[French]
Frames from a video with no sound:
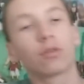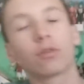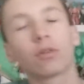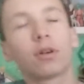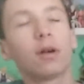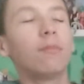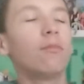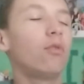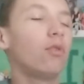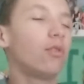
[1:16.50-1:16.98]

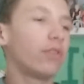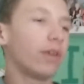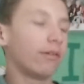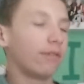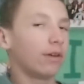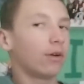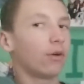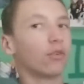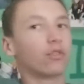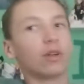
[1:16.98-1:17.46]
comme vous le
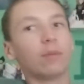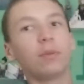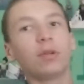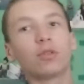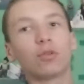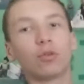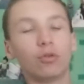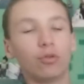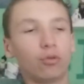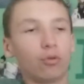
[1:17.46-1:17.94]
savez, en
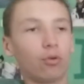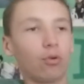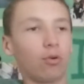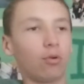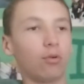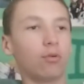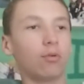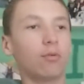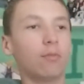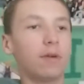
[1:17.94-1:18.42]
chapitre 2,
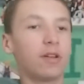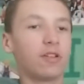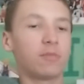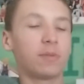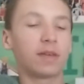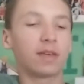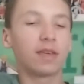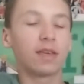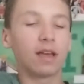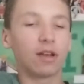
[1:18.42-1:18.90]
le
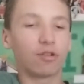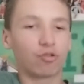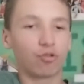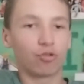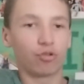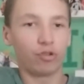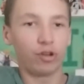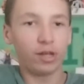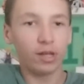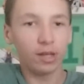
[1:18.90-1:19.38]
matchmaking a
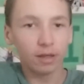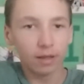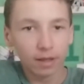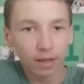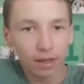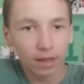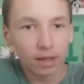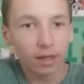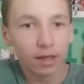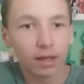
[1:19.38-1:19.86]
changé.
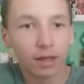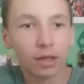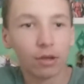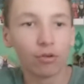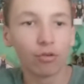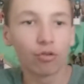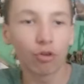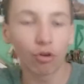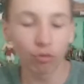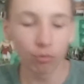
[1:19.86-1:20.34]
Et
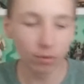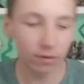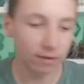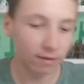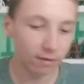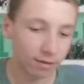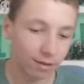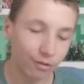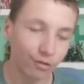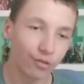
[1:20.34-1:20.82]
aujourd'hui, c'est
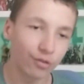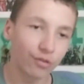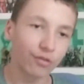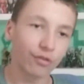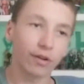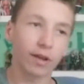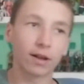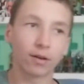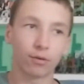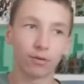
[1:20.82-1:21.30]
ce qui
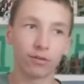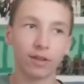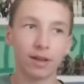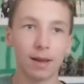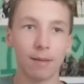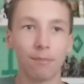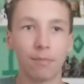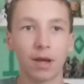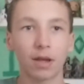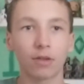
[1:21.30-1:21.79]
a causé
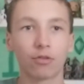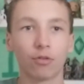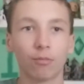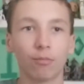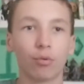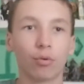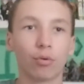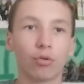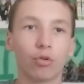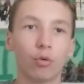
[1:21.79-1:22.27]
la perte
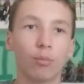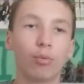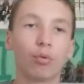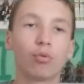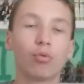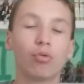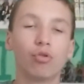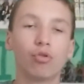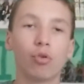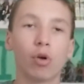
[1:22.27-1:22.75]
de
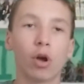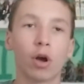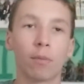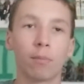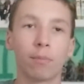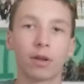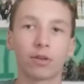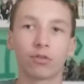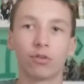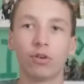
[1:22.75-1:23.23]
beaucoup de joueurs,
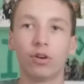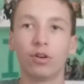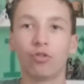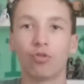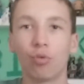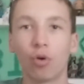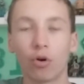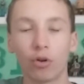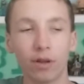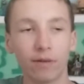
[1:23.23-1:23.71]
parce que les
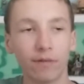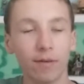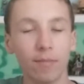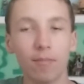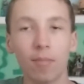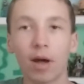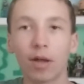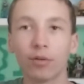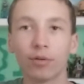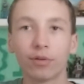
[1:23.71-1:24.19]
joueurs en avaient
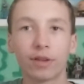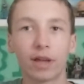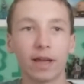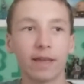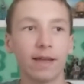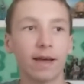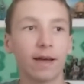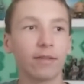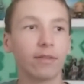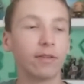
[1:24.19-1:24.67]
marre de
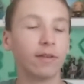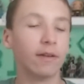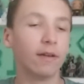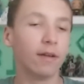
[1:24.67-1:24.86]
tryhard.